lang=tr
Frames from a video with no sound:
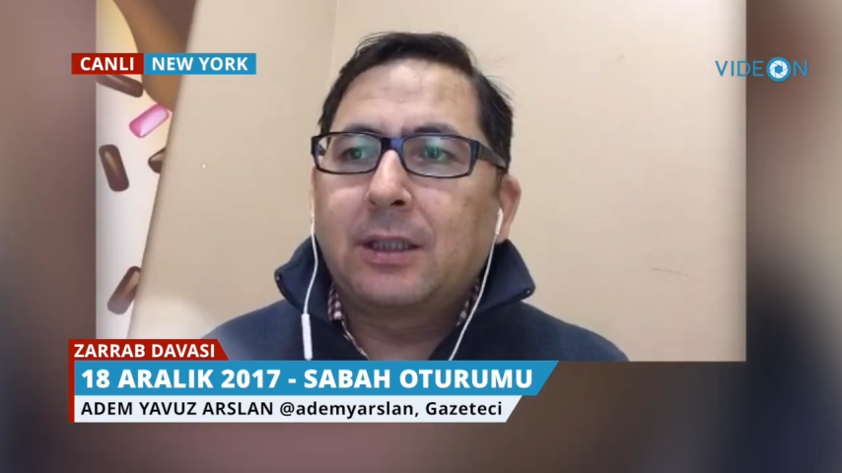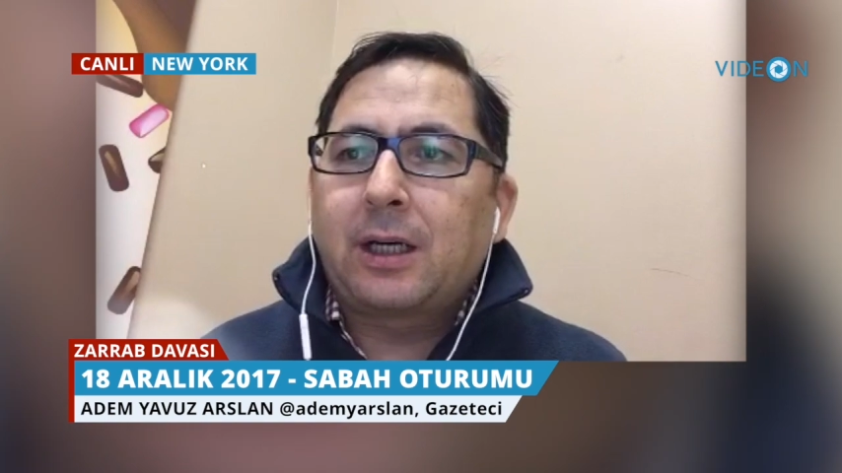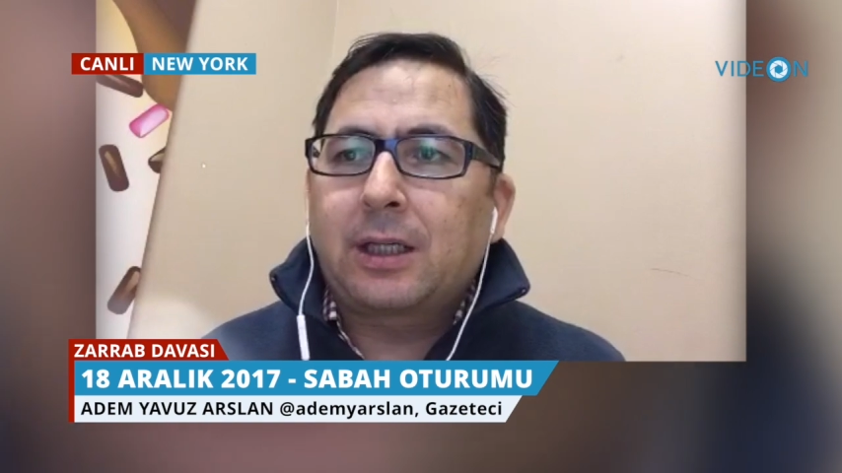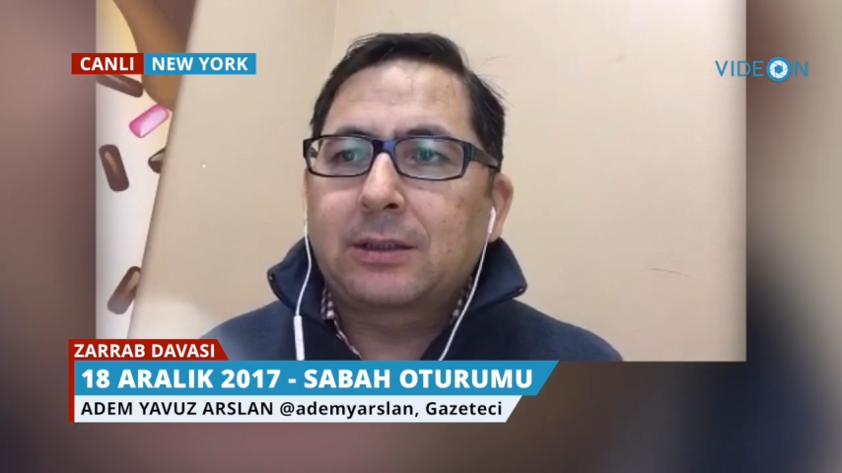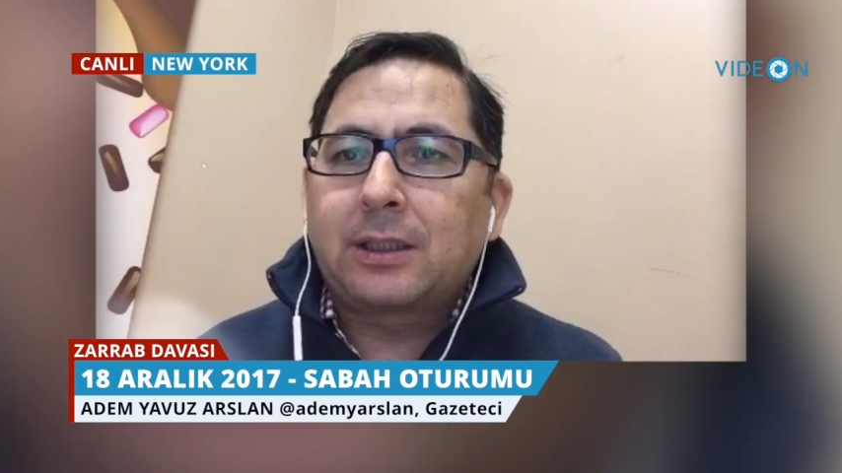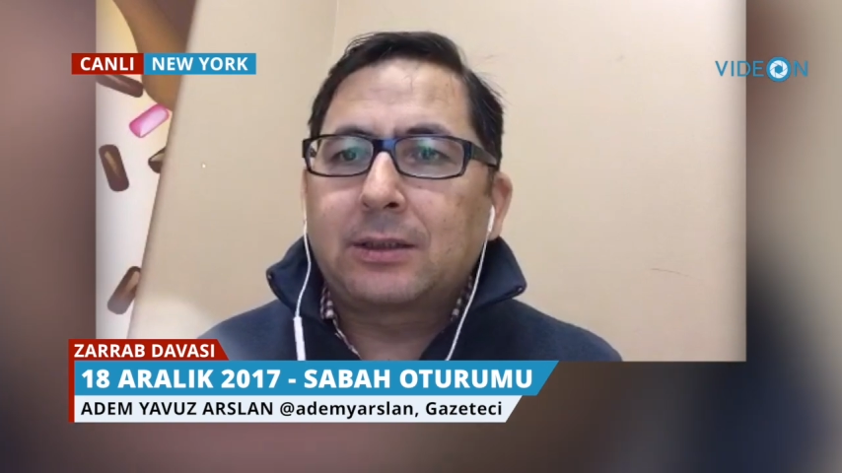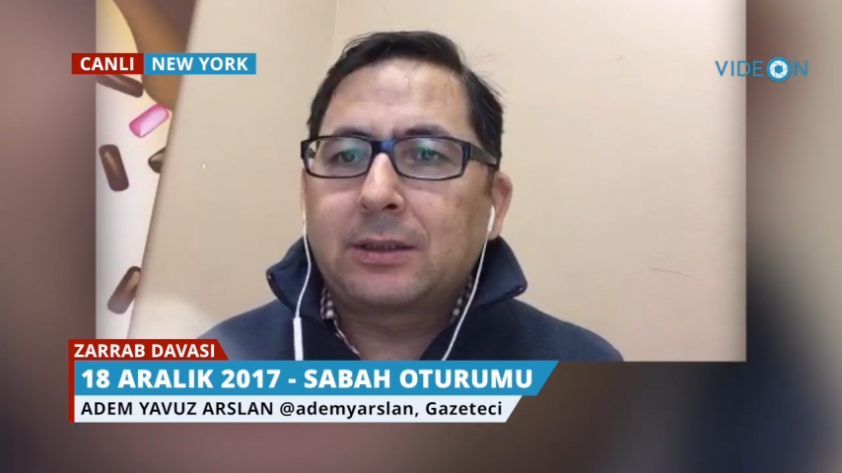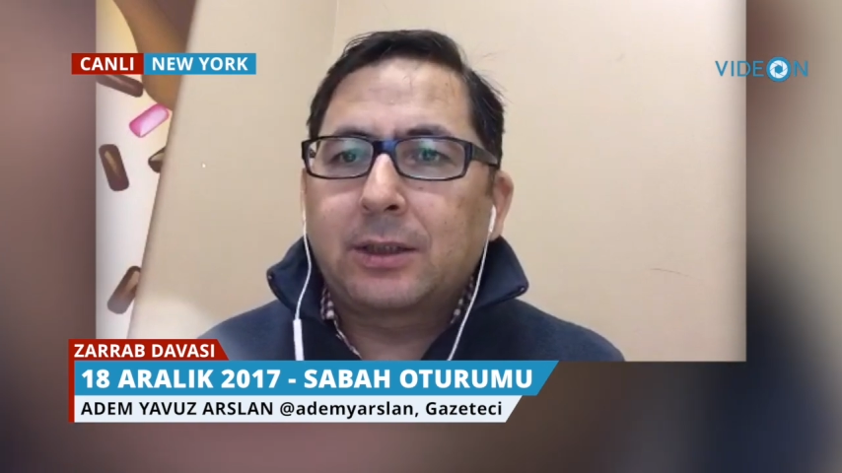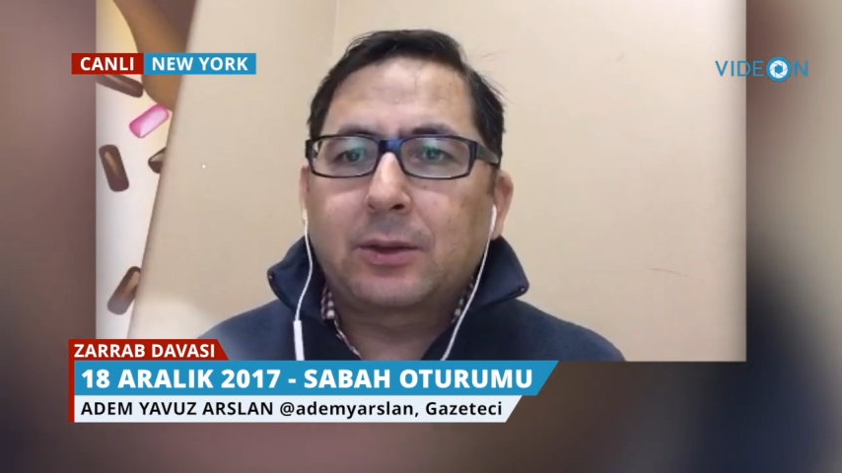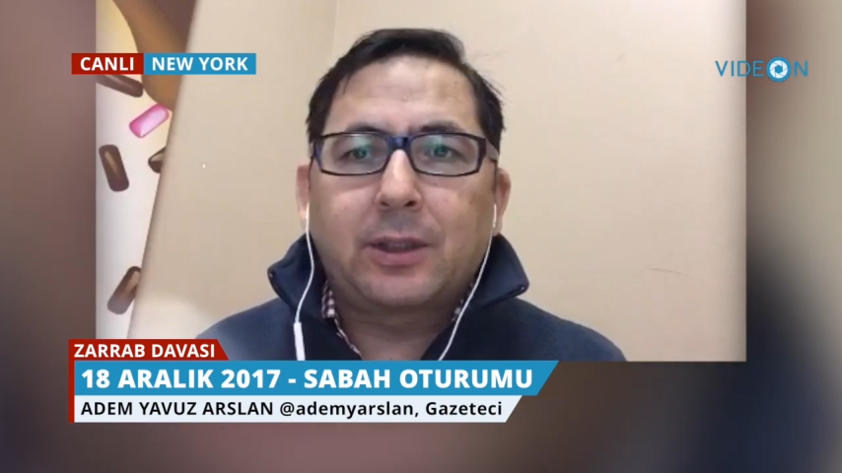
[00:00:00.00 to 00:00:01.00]

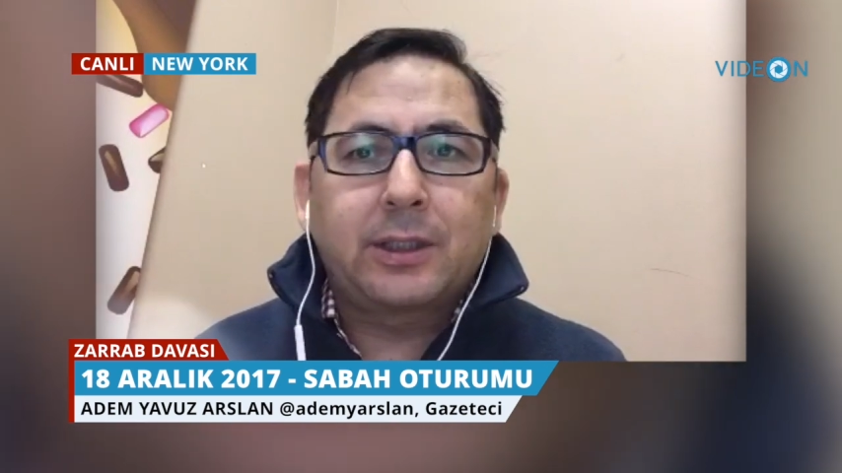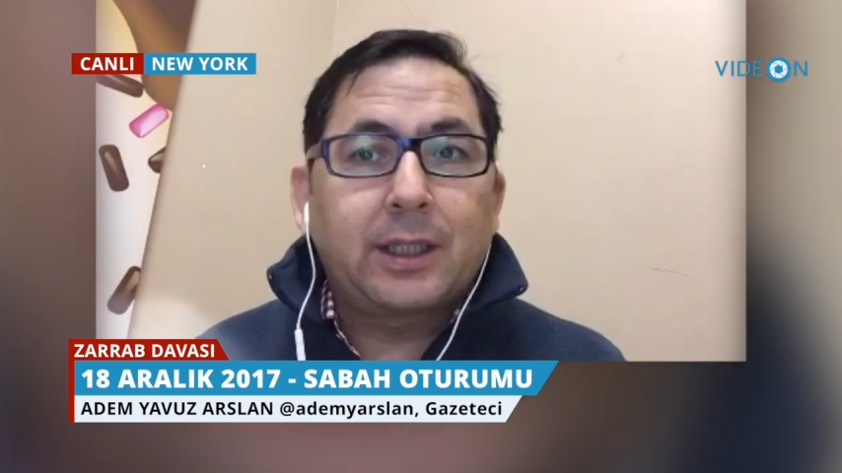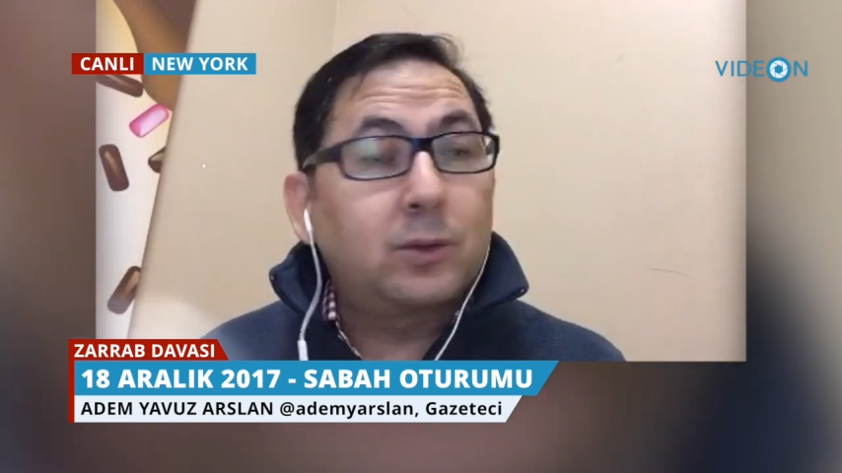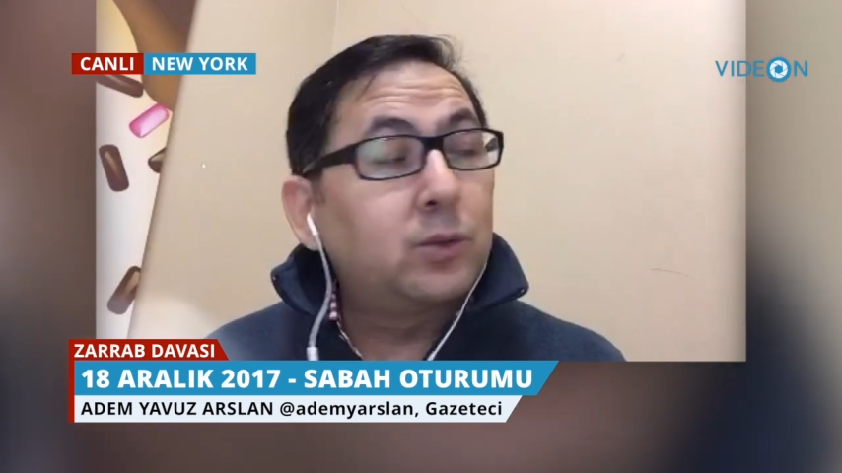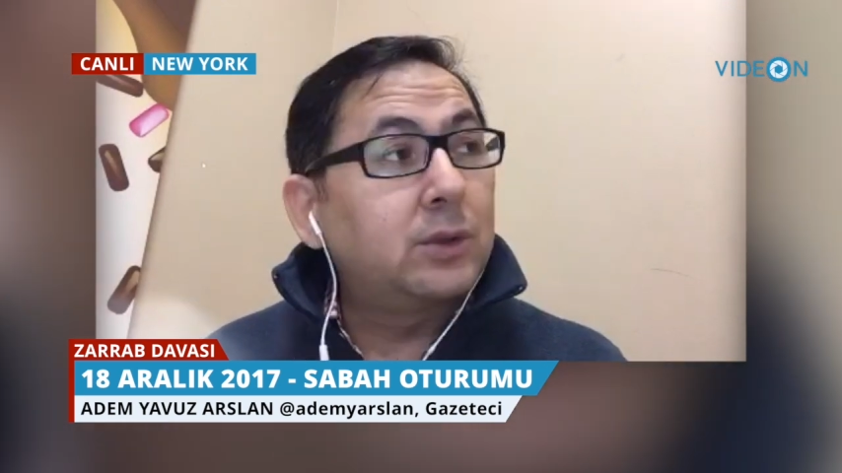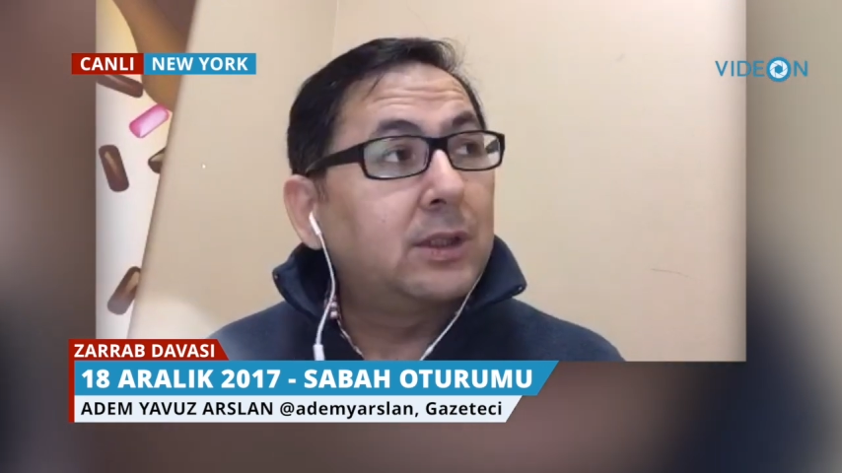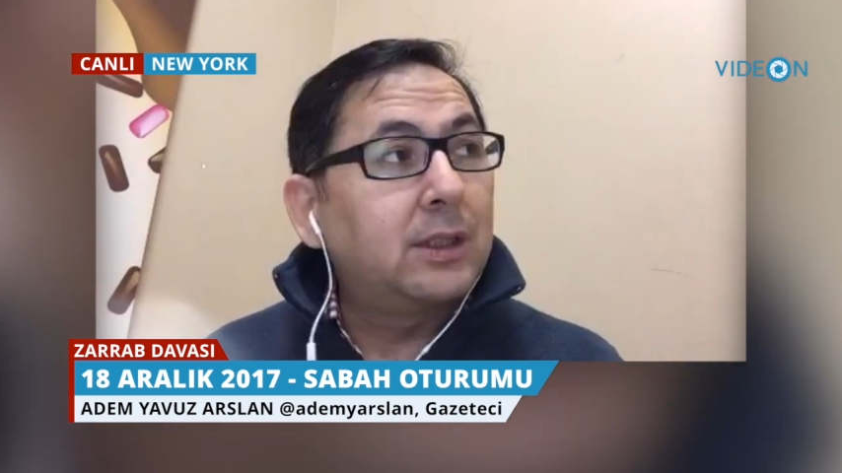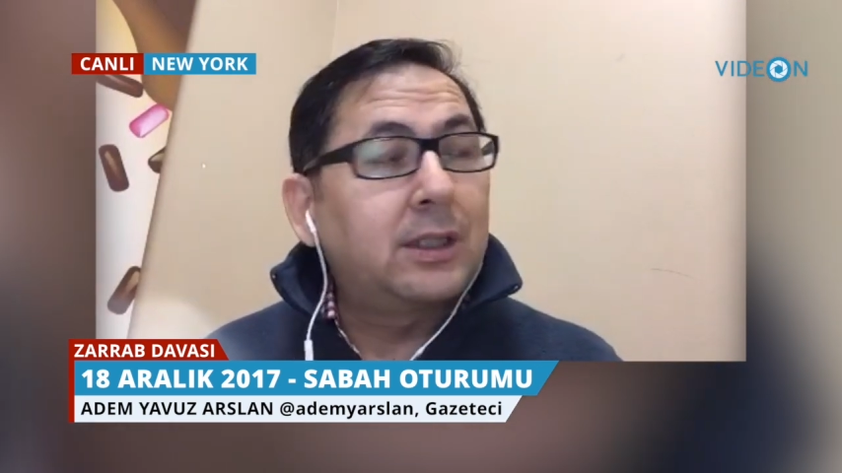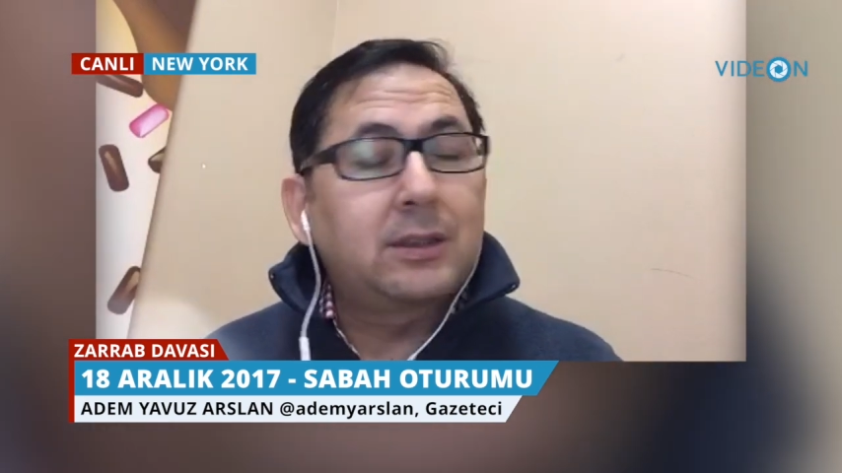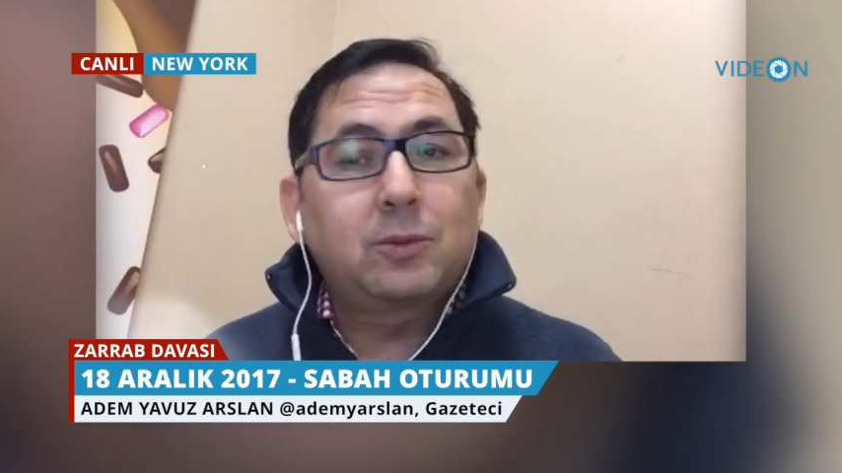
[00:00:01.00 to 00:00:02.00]
aktardığına göre yani uzun
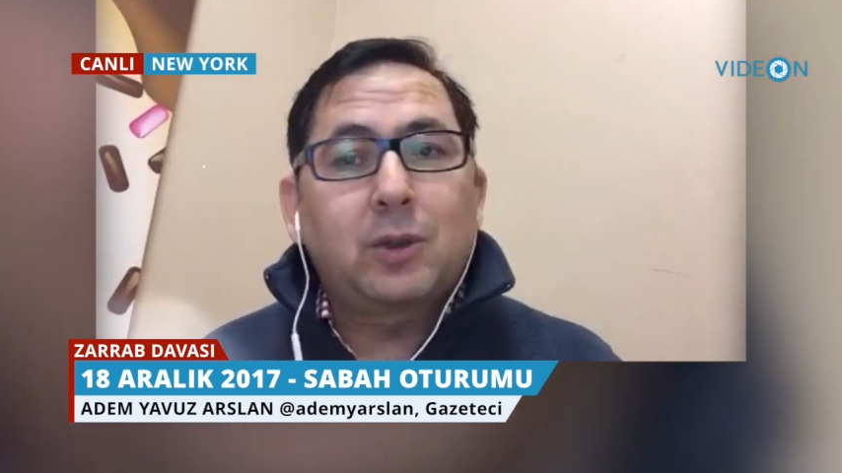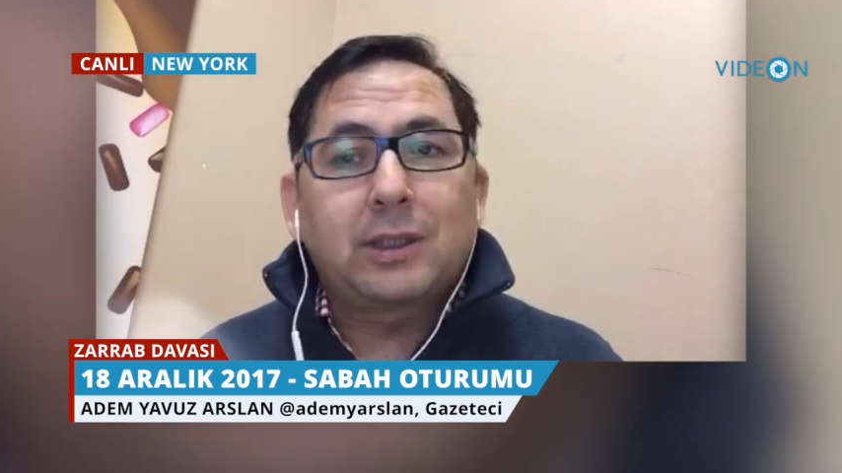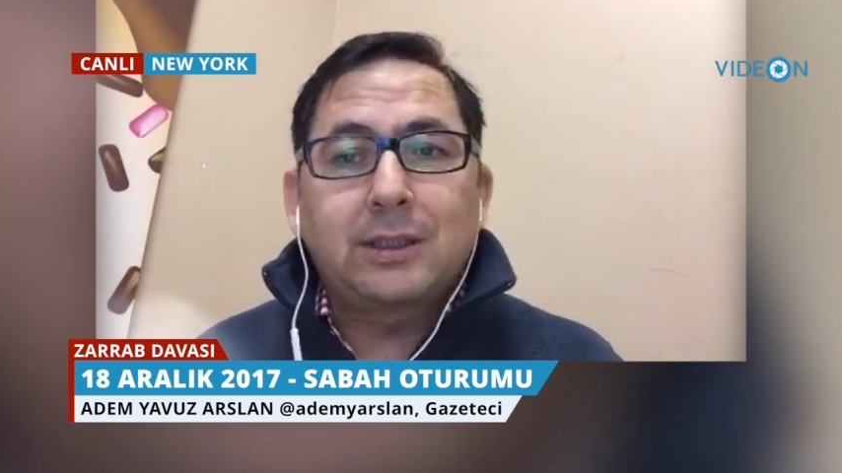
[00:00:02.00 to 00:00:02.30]
yıllardır bu